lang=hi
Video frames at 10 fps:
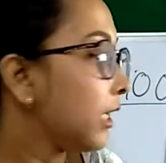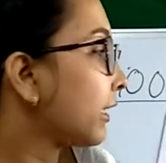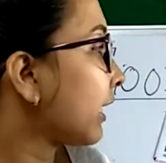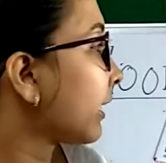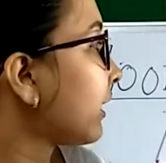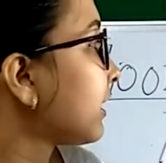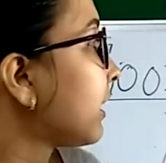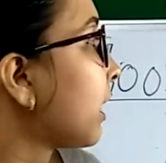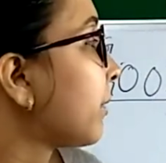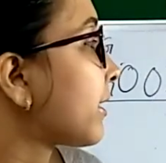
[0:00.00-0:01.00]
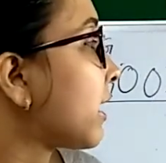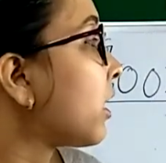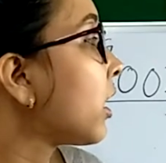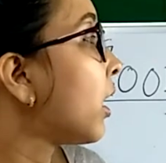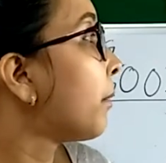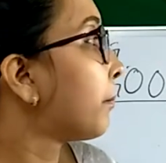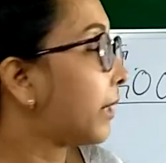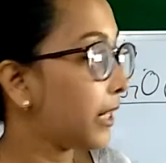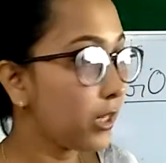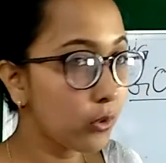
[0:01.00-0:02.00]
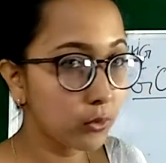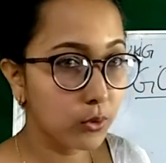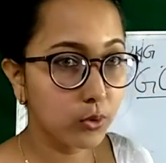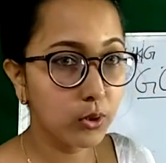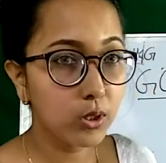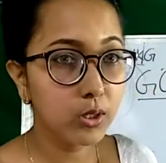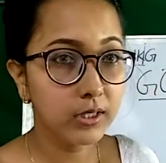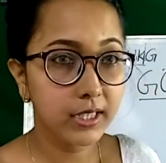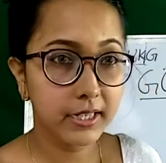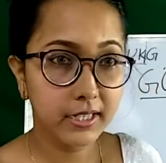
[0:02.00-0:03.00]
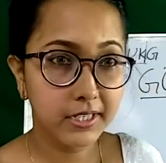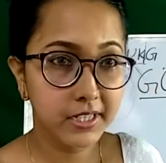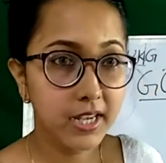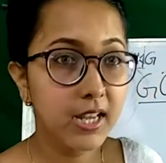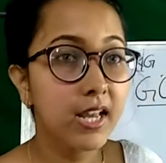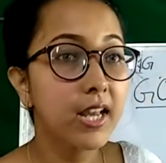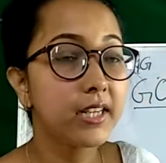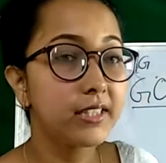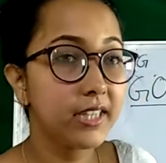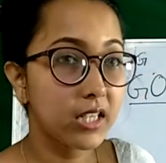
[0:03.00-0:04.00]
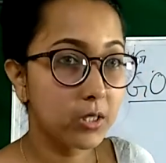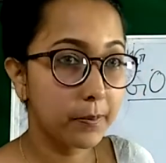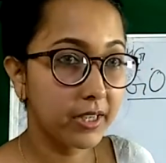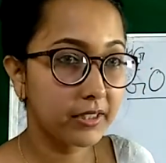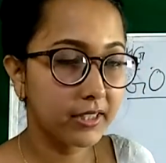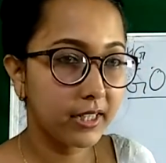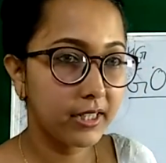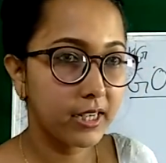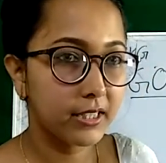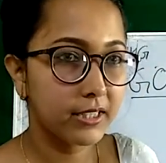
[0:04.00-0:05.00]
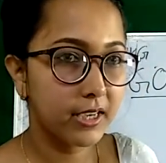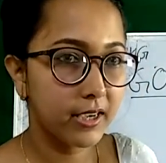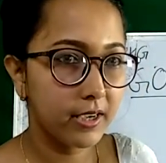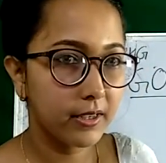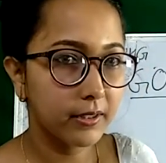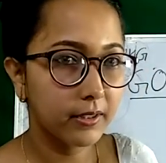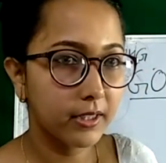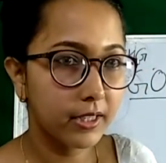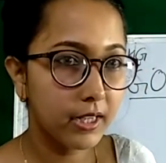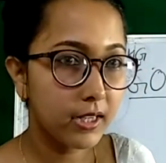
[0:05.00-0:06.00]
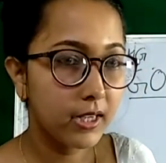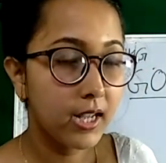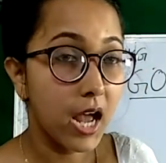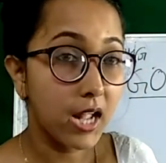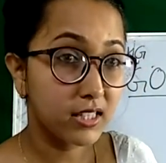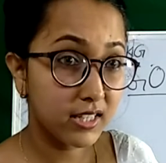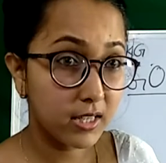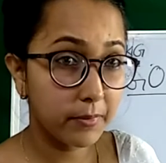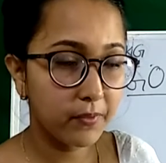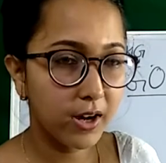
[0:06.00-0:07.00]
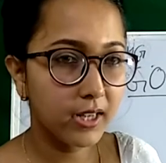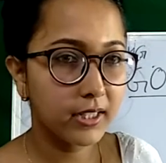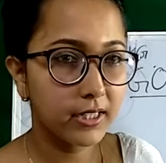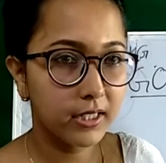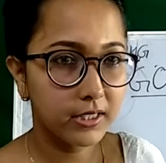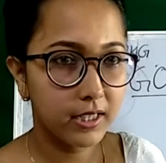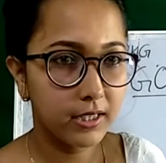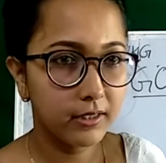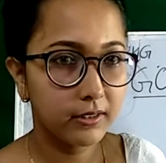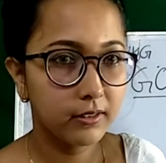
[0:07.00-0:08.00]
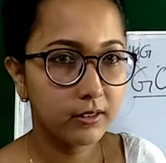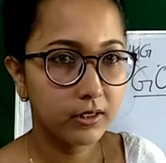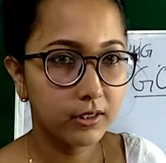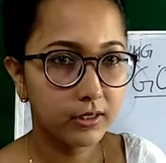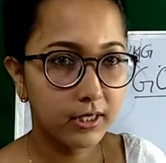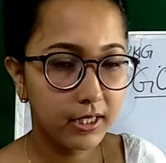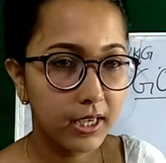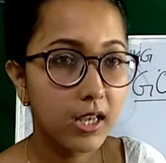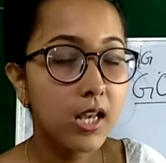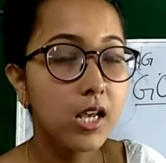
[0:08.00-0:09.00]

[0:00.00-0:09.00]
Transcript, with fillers: क्या करना चाहिए हमेशा बड़े लोगों को क्या करना चाहिए रेस्पेक्ट करना चाहिए है ना अच्छे से व्यवहार करना चाहिए ठीक है